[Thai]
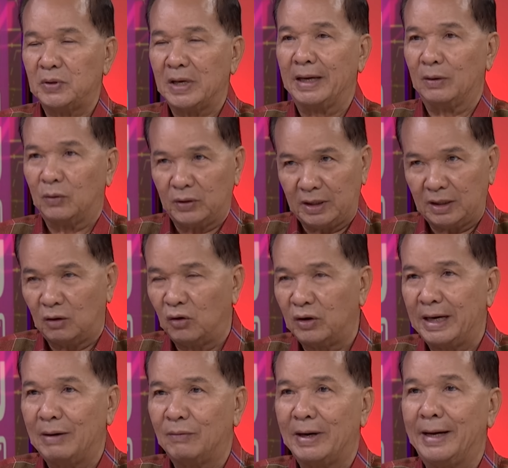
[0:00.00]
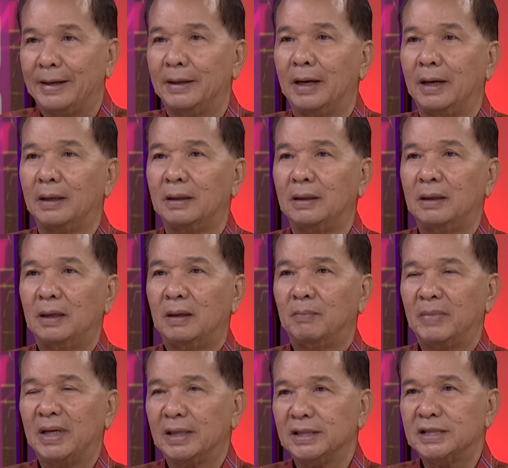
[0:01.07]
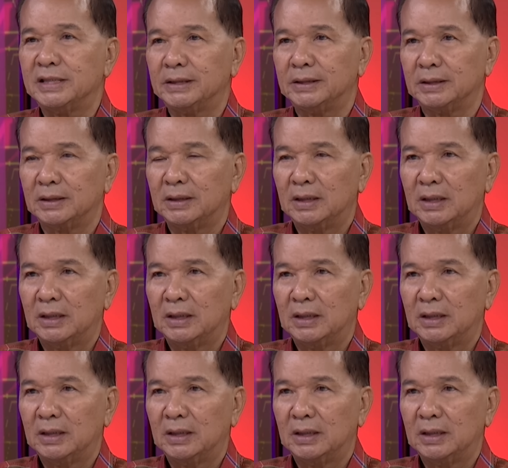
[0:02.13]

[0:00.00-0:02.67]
ผู้ใหญ่คนหนึ่งของก้าวไกลนะไม่เอ่ยชื่อ